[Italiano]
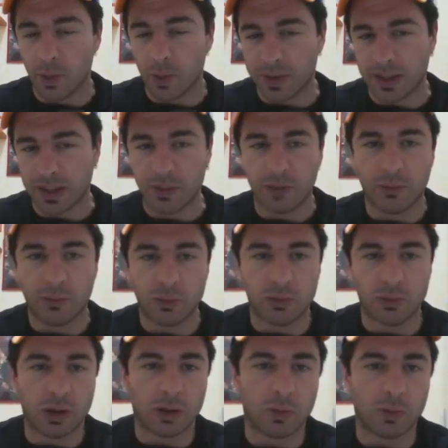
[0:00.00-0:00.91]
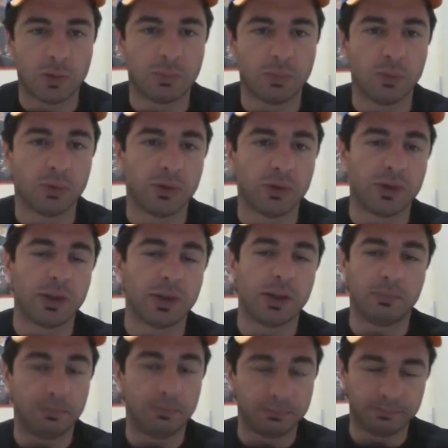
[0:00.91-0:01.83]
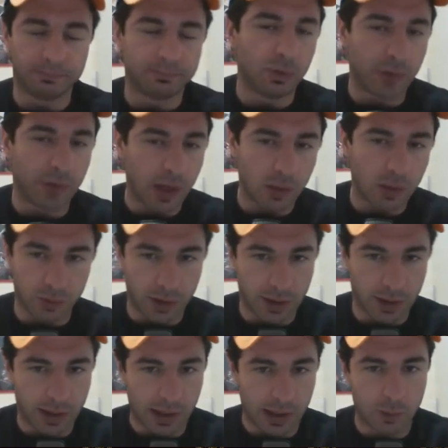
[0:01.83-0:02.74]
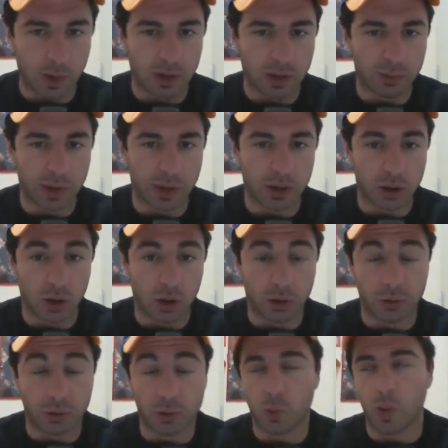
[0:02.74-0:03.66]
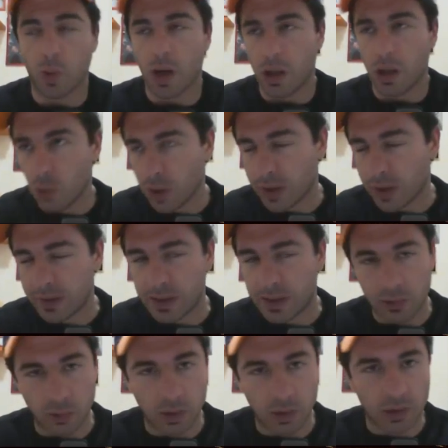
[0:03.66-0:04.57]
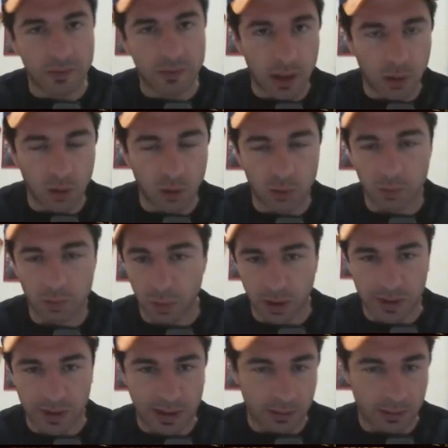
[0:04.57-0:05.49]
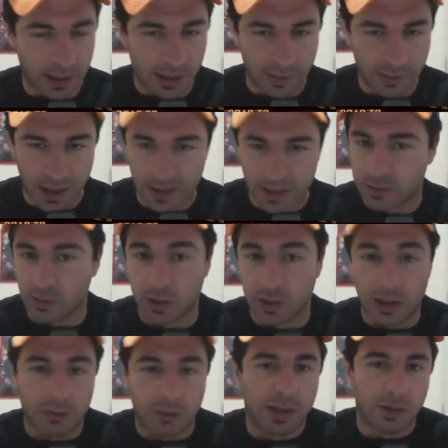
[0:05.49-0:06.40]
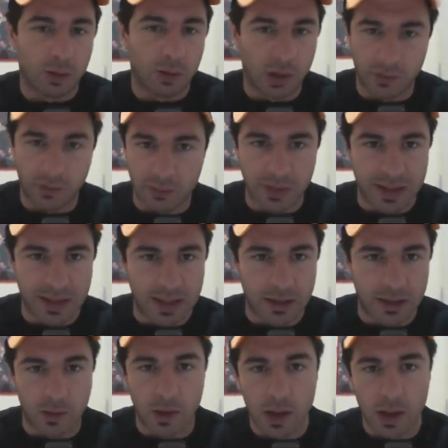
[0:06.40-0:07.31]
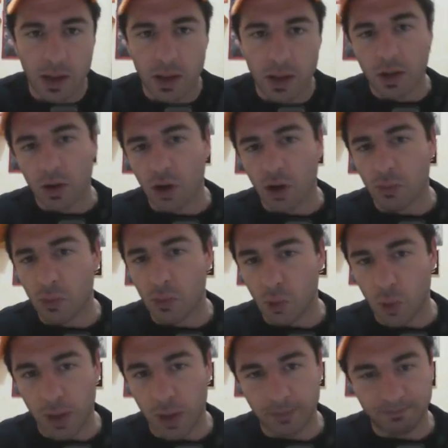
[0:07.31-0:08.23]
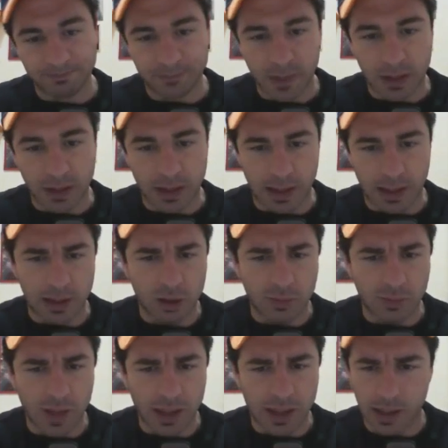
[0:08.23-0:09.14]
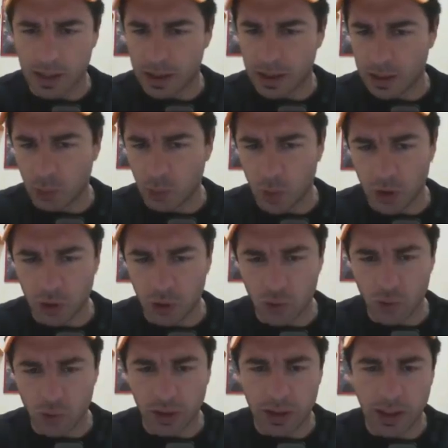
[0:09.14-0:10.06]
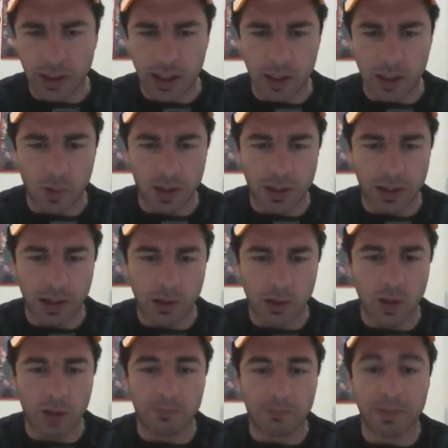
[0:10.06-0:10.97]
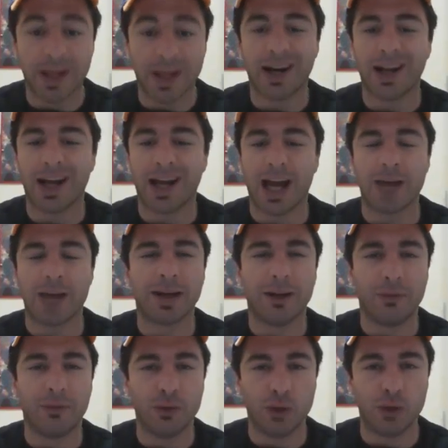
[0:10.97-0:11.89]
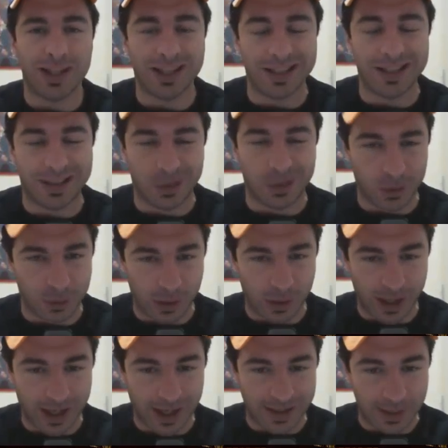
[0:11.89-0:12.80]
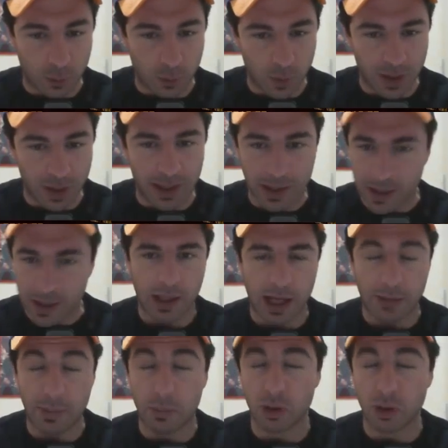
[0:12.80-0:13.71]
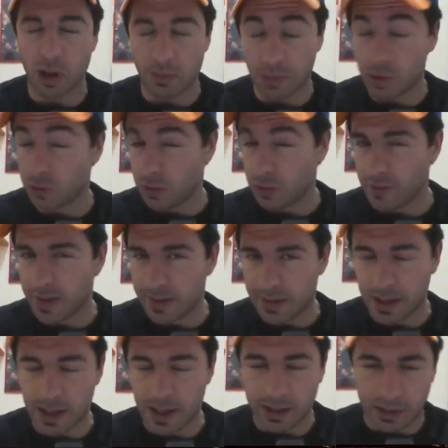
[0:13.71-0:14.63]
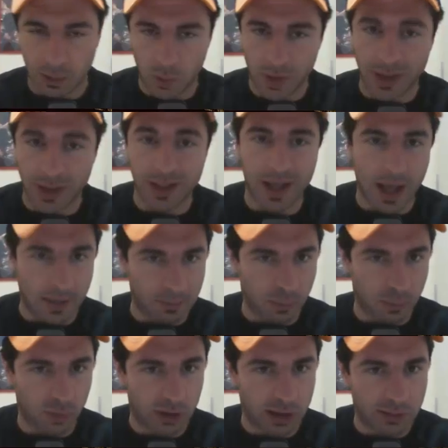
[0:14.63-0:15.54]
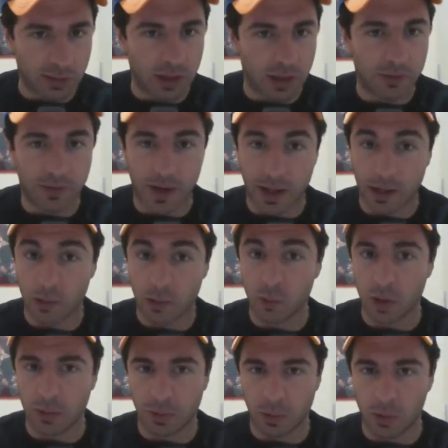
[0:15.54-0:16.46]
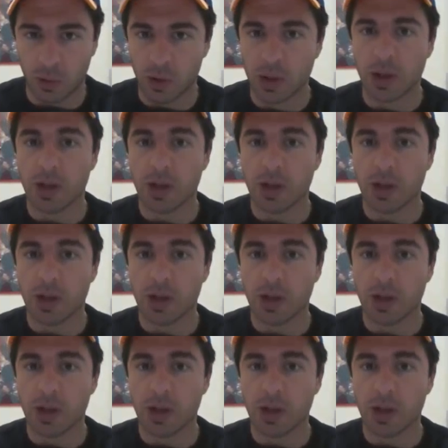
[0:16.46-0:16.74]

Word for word: questa camera di fusione a quel punto si dovrà accontentare di quella 2018, qualora sia di un livello potenzialmente basso, altrimenti non avrebbe senso. Comunque, tra l'altro manca anche due giorni e qualche ora per la Camera di Fusione e Distruzione, ragazzi. Qui abbiamo già preso diverse carte, quindi è possibile fare una pro